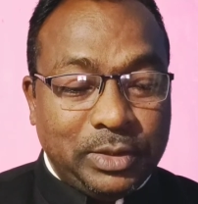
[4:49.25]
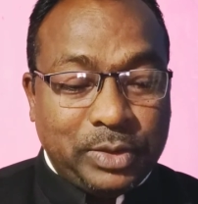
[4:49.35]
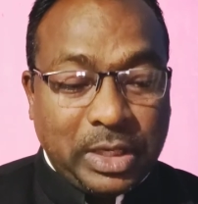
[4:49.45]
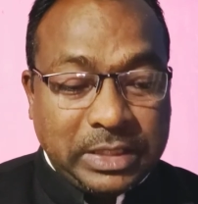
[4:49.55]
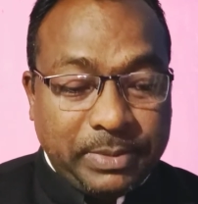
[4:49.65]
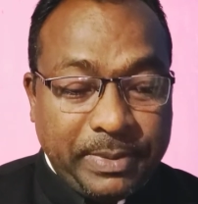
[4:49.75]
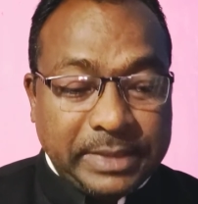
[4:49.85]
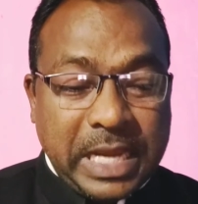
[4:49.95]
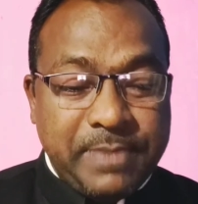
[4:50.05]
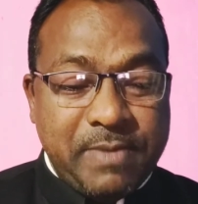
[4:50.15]
तो डॉक्टर
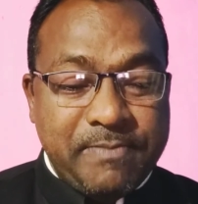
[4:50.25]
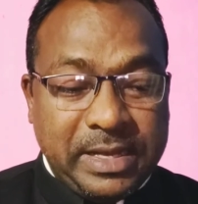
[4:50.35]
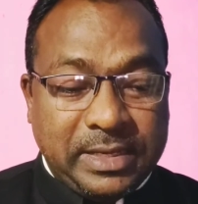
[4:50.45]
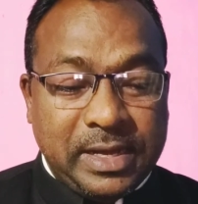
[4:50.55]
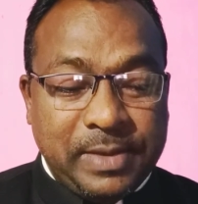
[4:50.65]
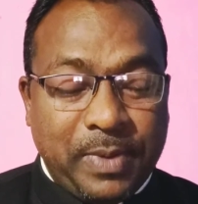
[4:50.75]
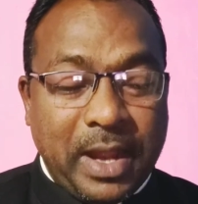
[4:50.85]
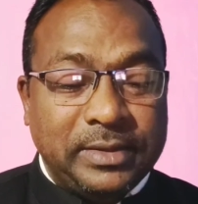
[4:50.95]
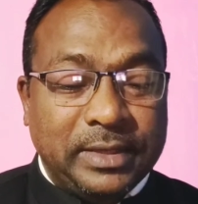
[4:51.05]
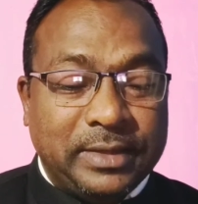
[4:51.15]
बाबा साहेब अंबेडकर
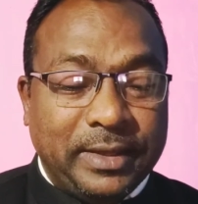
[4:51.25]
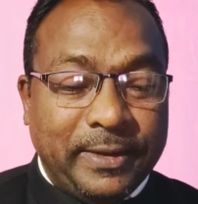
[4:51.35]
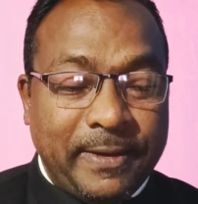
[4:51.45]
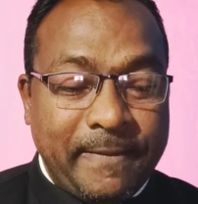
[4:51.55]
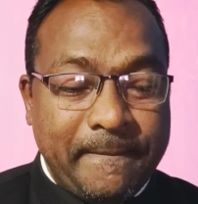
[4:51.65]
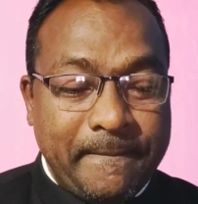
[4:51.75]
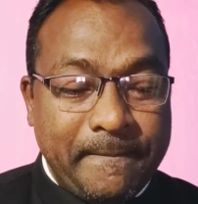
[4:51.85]
रिप्लाई देते हैं